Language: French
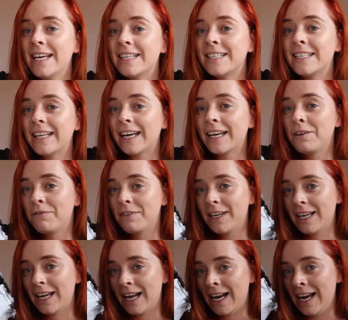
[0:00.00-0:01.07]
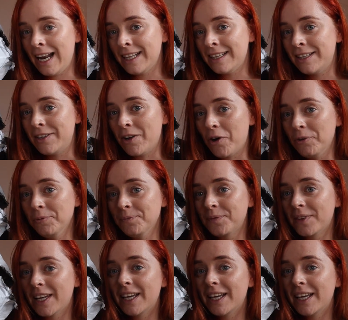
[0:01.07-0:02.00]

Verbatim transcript: C'est arrivé là-dedans.